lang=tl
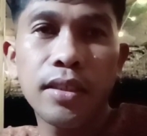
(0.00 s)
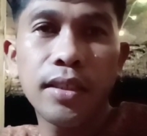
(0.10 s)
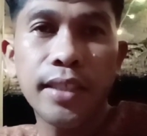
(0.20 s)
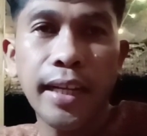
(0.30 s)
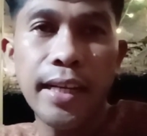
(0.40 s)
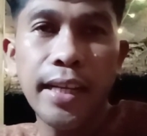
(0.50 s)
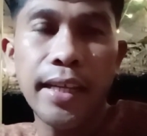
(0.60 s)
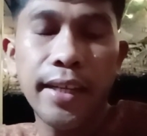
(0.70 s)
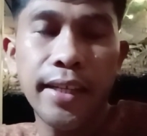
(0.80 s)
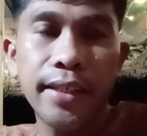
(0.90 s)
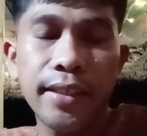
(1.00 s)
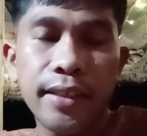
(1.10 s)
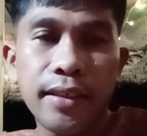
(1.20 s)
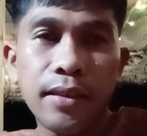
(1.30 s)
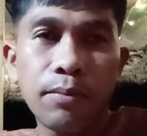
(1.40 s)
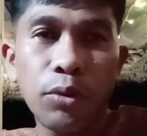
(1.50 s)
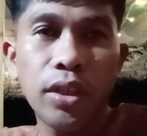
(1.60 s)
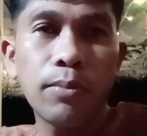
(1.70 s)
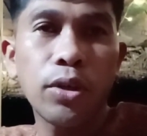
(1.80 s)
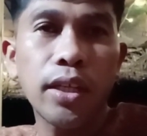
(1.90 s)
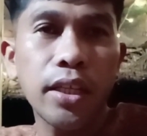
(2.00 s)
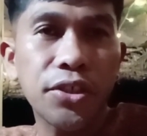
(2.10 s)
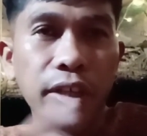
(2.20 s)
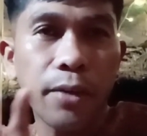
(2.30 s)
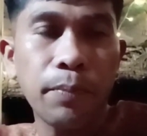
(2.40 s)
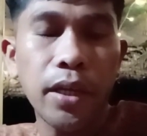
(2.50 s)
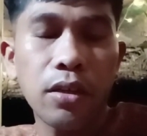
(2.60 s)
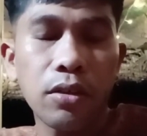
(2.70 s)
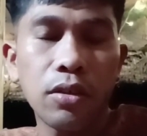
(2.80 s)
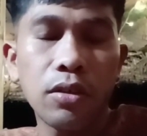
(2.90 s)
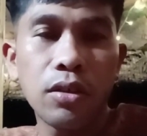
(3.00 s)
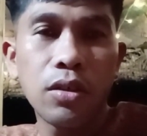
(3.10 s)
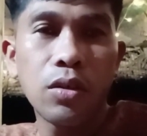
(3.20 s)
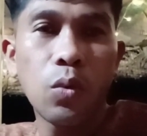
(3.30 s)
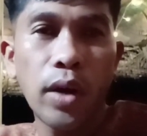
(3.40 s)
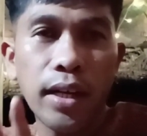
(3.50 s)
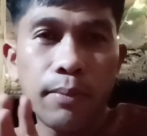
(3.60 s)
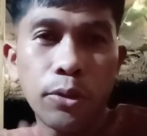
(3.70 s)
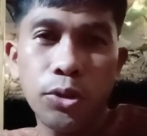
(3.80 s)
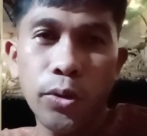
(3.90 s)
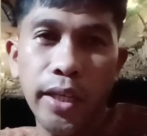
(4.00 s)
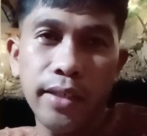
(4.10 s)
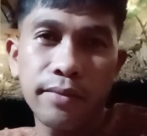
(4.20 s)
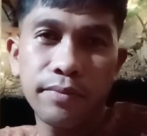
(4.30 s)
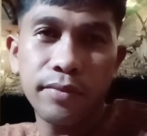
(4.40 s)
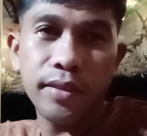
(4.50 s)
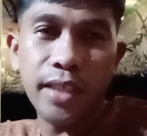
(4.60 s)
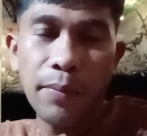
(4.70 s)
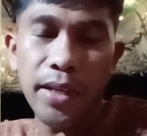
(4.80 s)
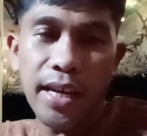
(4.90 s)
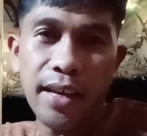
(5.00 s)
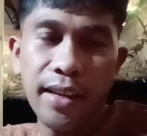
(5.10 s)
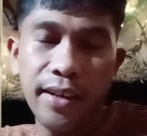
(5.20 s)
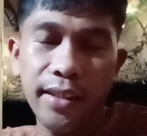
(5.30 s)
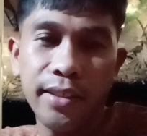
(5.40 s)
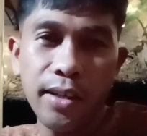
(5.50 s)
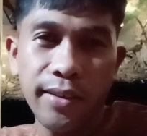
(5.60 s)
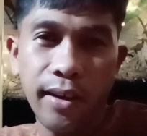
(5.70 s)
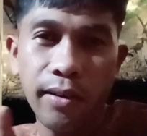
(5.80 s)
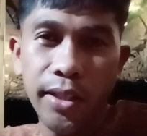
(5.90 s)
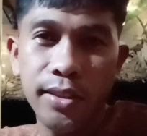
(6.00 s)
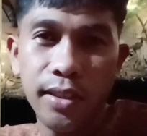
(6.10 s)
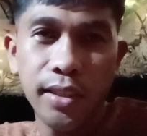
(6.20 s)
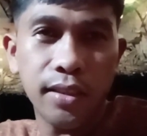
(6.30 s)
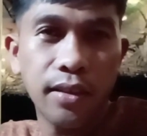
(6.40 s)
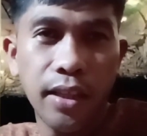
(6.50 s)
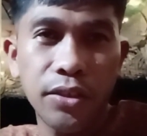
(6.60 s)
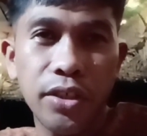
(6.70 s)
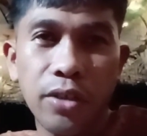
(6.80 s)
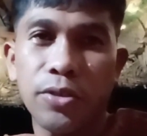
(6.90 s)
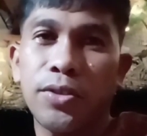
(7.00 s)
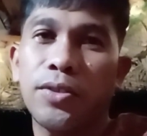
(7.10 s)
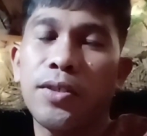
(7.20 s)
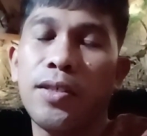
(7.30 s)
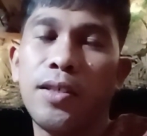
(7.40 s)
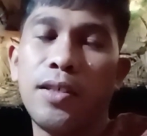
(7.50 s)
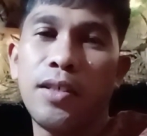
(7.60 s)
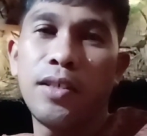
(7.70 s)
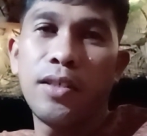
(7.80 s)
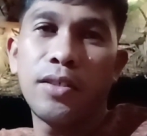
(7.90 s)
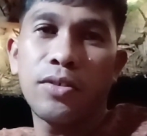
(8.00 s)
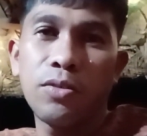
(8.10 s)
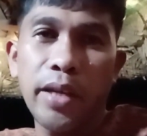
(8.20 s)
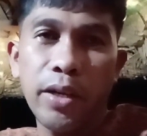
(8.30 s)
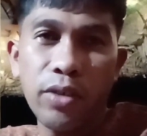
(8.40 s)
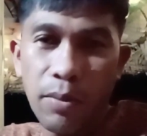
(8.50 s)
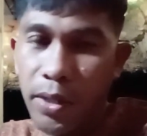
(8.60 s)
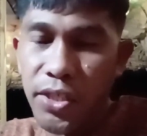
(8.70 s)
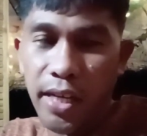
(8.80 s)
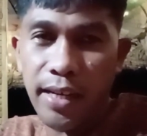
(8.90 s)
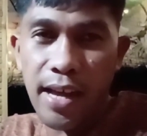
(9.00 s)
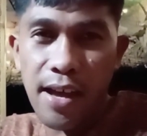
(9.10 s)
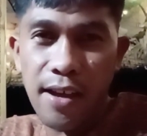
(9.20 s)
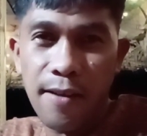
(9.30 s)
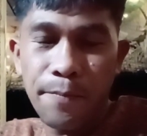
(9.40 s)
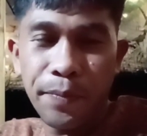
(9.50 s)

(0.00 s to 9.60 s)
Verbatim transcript: sarilinin. Pwede mo ding i-share pero huwag abusuhin. Sabi nga, little knowledge is dangerous. So, merong iba dyan na